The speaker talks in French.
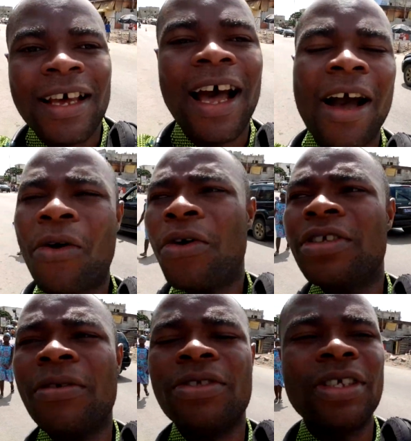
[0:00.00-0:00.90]
À cause
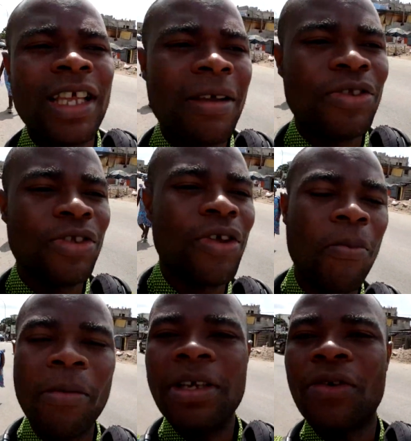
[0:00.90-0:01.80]
de, ce, de
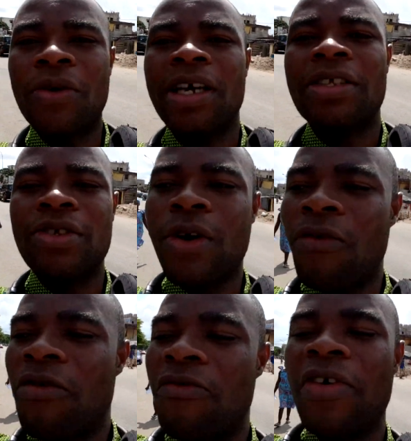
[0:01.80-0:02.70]
problème de connexion,
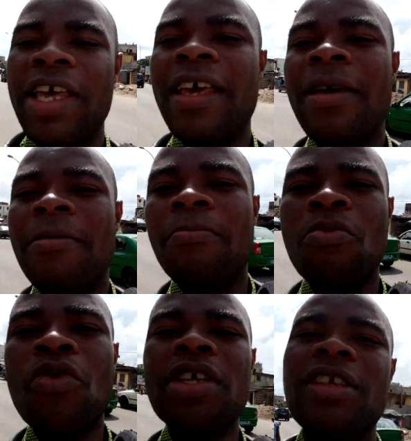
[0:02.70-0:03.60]
vous voyez moins